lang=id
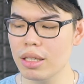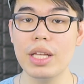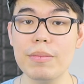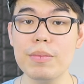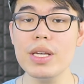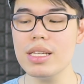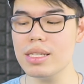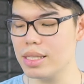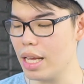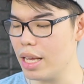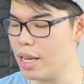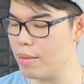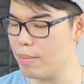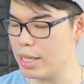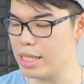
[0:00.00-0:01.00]
Tapi
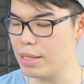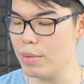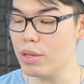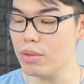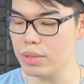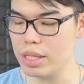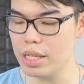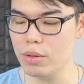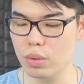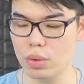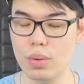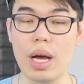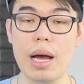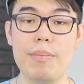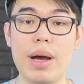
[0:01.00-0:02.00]
saya masih bingung sih
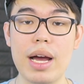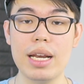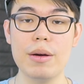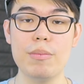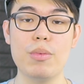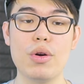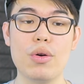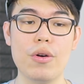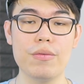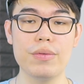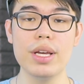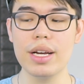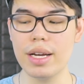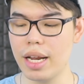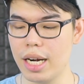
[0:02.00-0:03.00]
untuk apa ada power
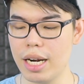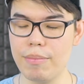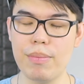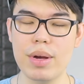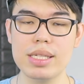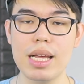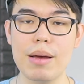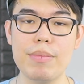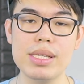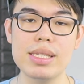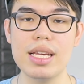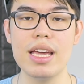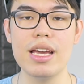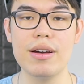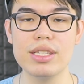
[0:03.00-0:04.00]
off-nya karena pas HP
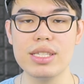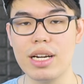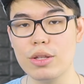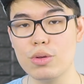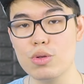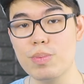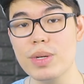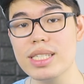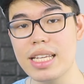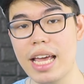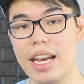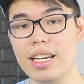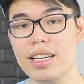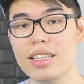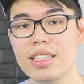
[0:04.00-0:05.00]
saya 100%,
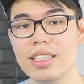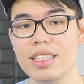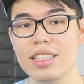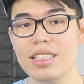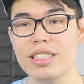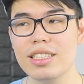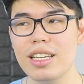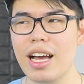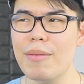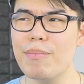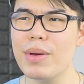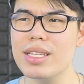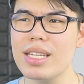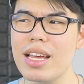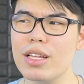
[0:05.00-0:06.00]

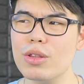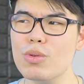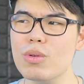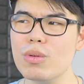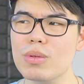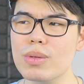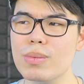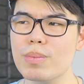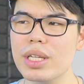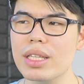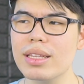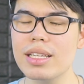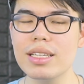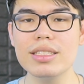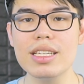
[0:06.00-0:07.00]
HP saya tuh
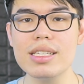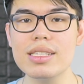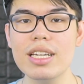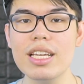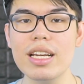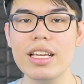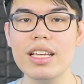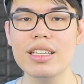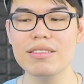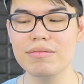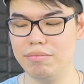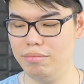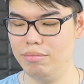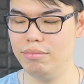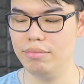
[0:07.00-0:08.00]
berhenti ngecas sendiri.
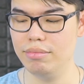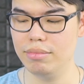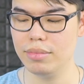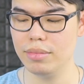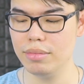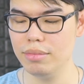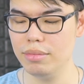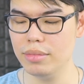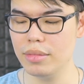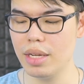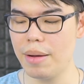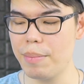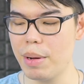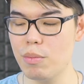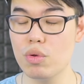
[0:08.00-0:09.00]
Hmm,
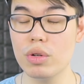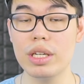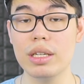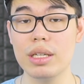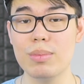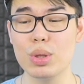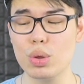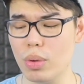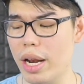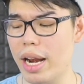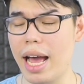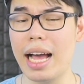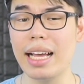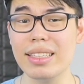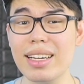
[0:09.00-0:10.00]
apa mungkin kebetulan
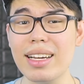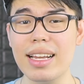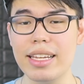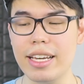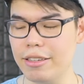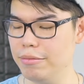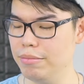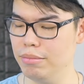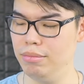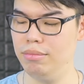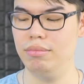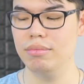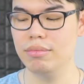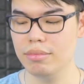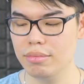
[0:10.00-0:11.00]
aja kali ya?
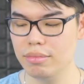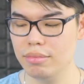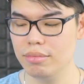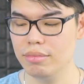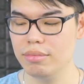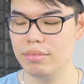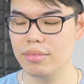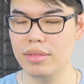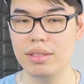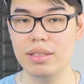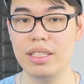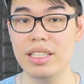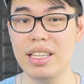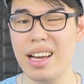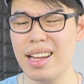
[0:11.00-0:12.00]

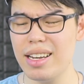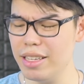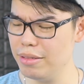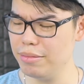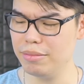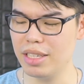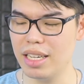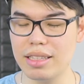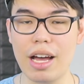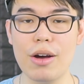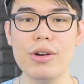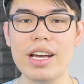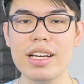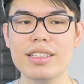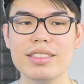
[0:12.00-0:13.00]
Iya kali, nggak
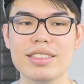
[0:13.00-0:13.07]
tau lah.